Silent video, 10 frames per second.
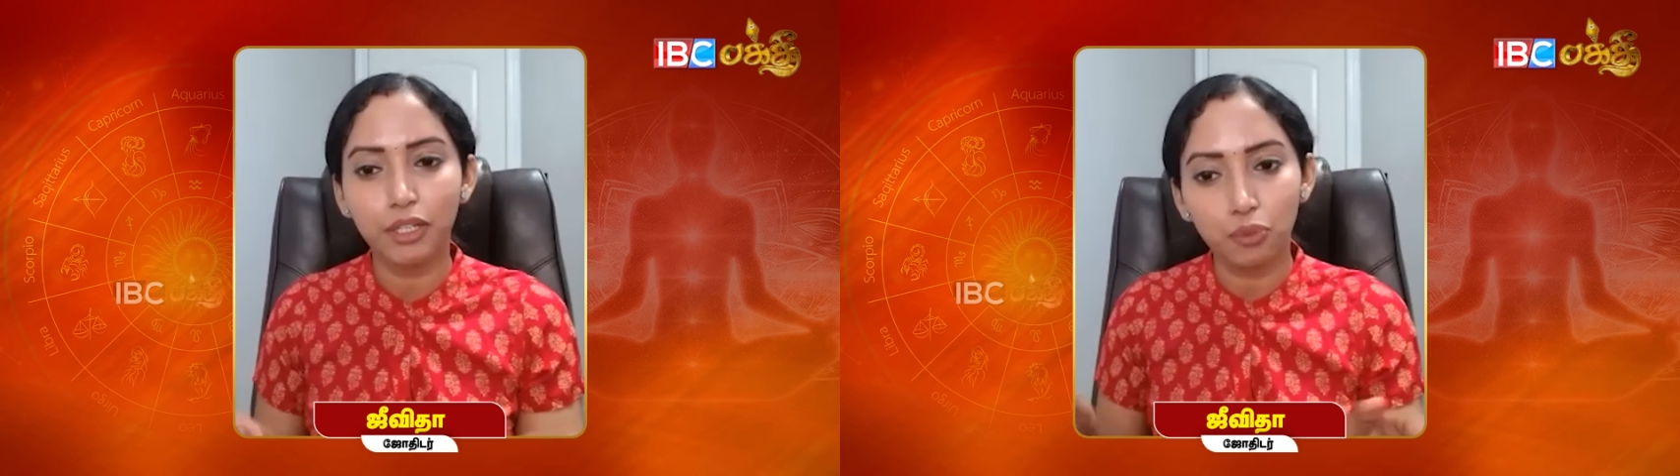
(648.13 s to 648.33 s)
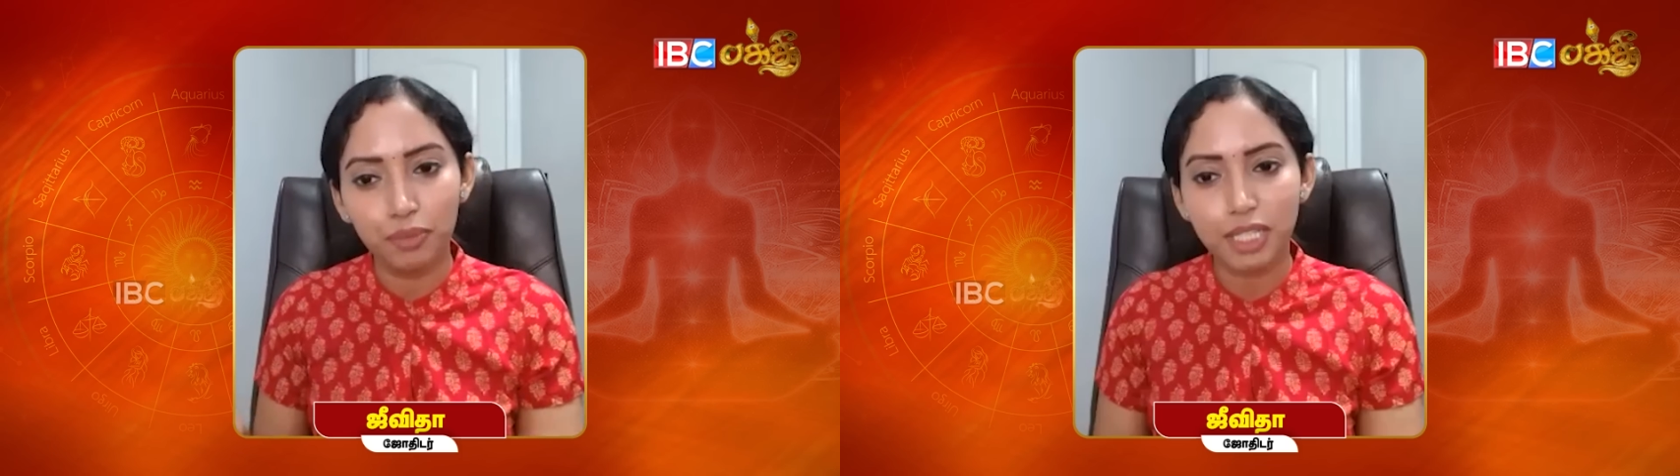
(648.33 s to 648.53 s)

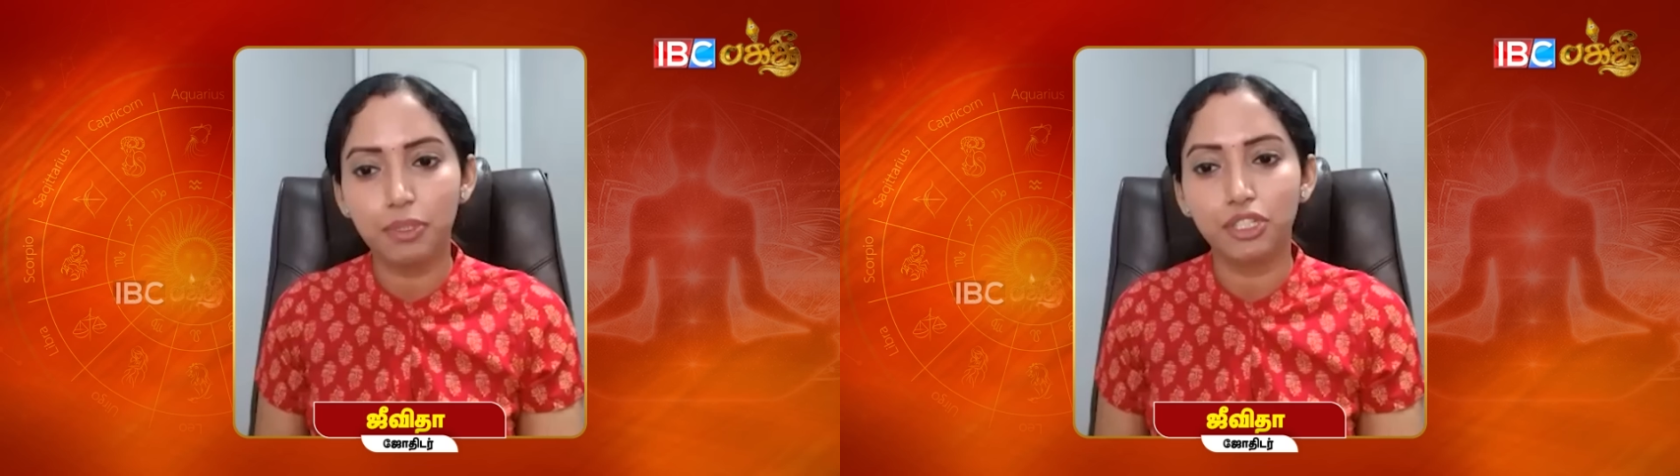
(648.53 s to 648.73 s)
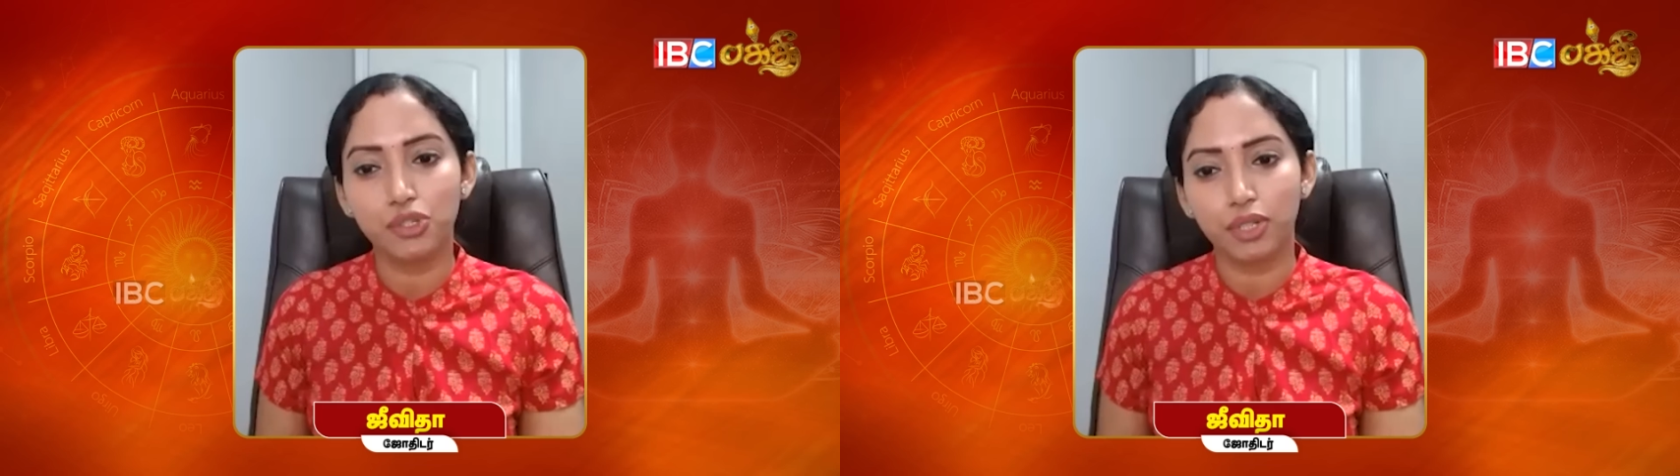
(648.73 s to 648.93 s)
ரொம்ப
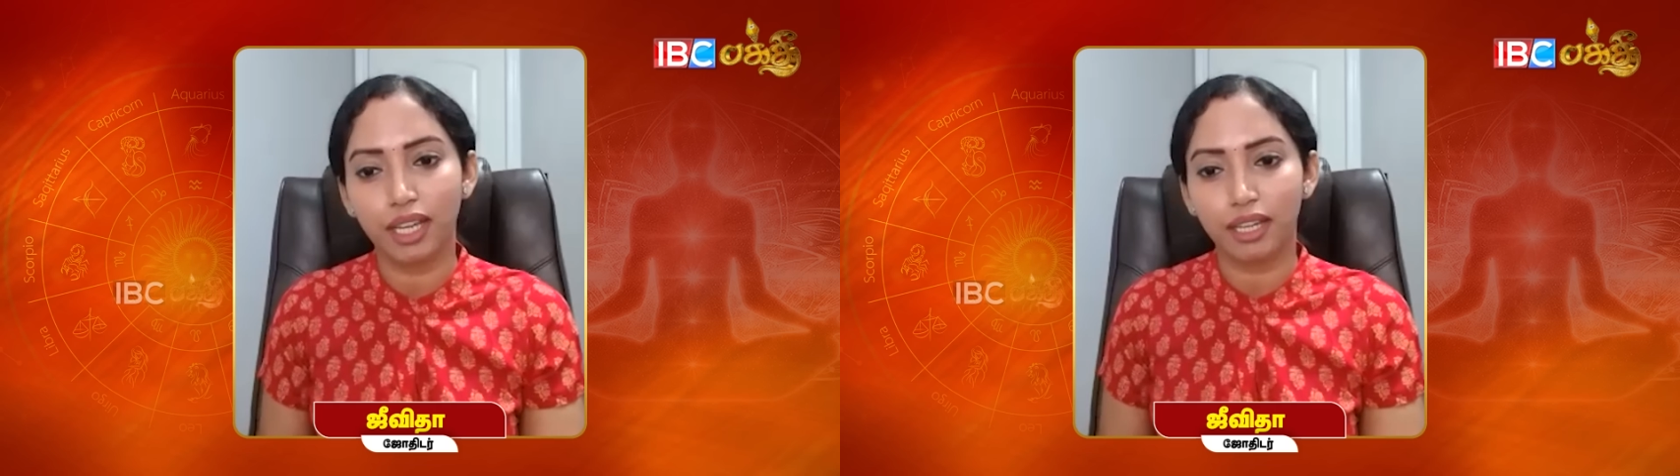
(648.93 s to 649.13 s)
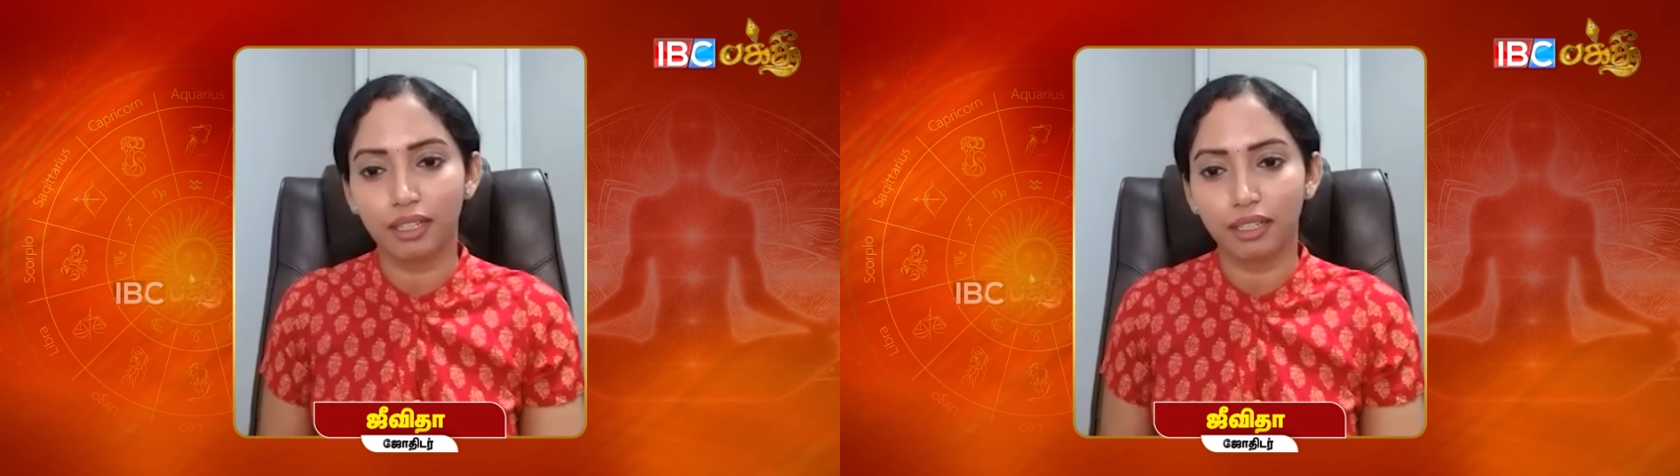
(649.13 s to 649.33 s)
ஸ்பிரிச்சுவலா
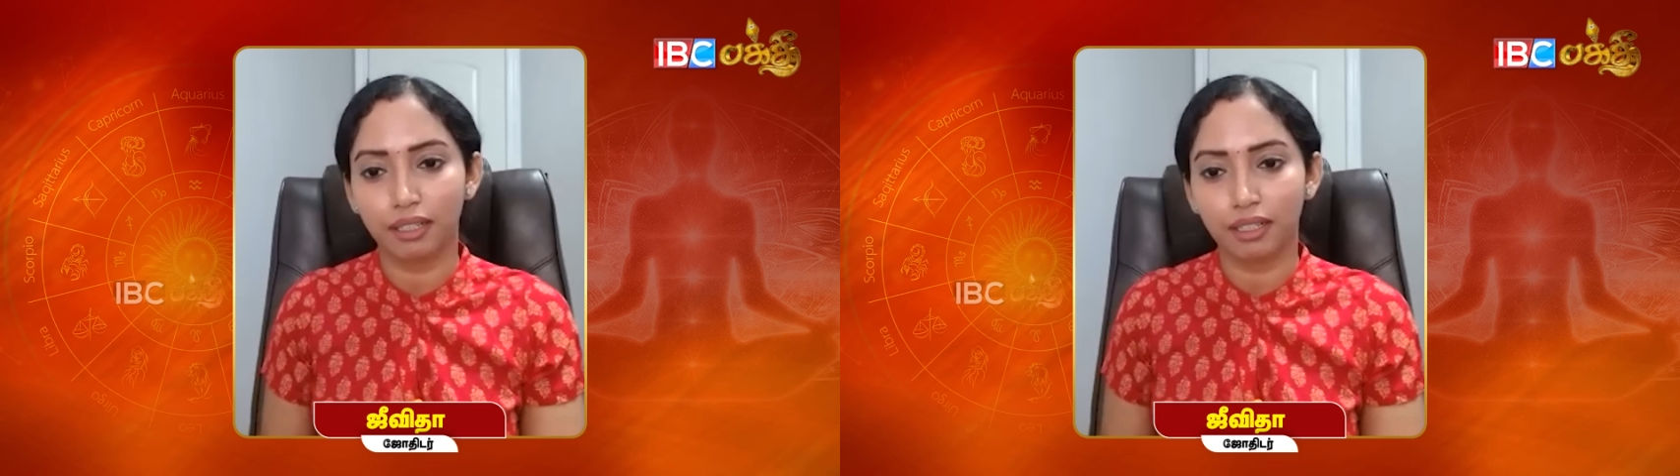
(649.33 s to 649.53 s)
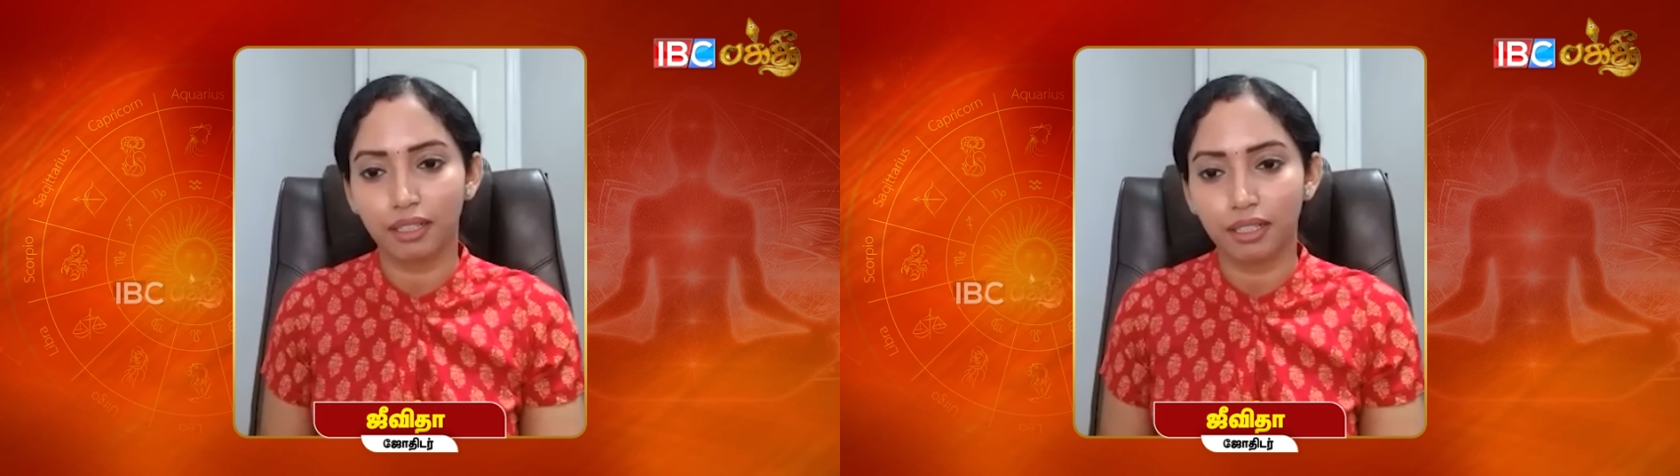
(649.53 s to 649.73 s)

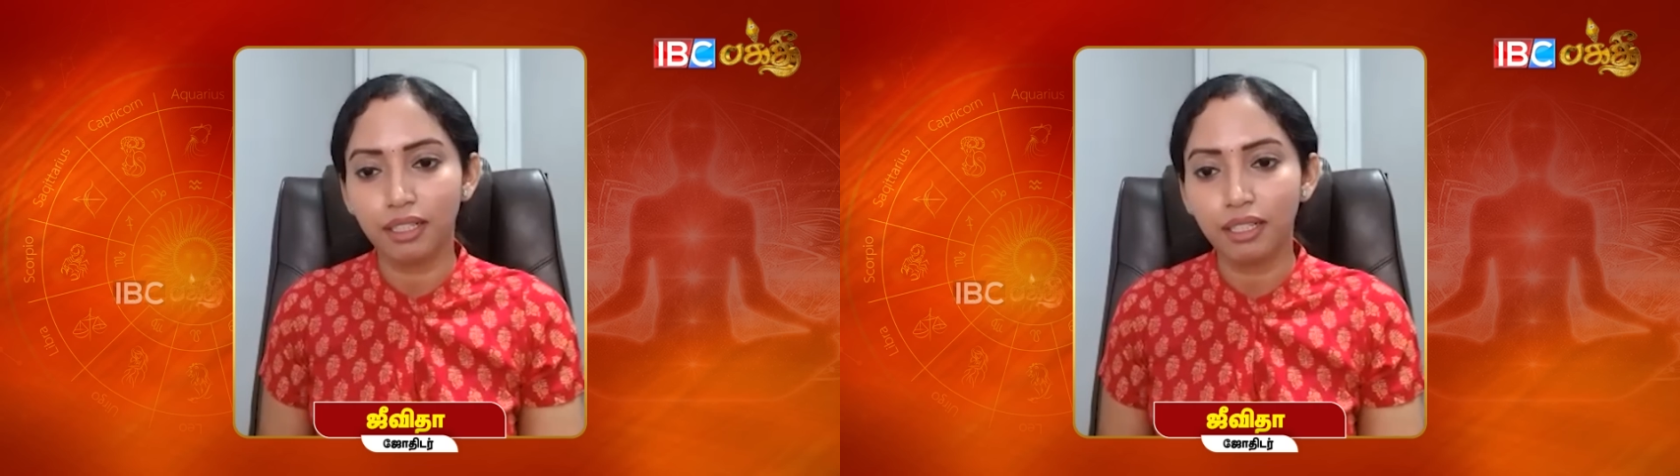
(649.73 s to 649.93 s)
இறங்கியிருக்காங்க